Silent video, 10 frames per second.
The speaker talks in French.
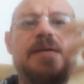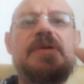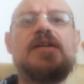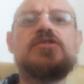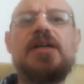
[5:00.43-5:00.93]
et eh
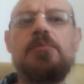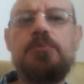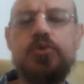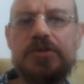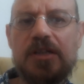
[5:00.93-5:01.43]
bien là on est un
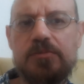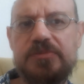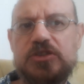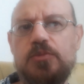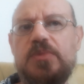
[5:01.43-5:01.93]
peu
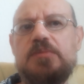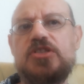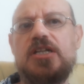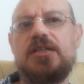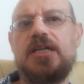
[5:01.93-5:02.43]
dans ce même
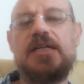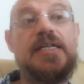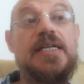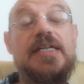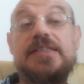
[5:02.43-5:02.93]
genre-là.
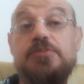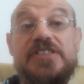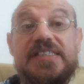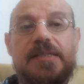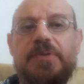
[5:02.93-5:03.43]
C'est pour
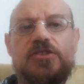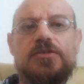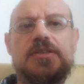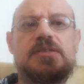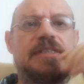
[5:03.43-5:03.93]
ça que c'est passionnant.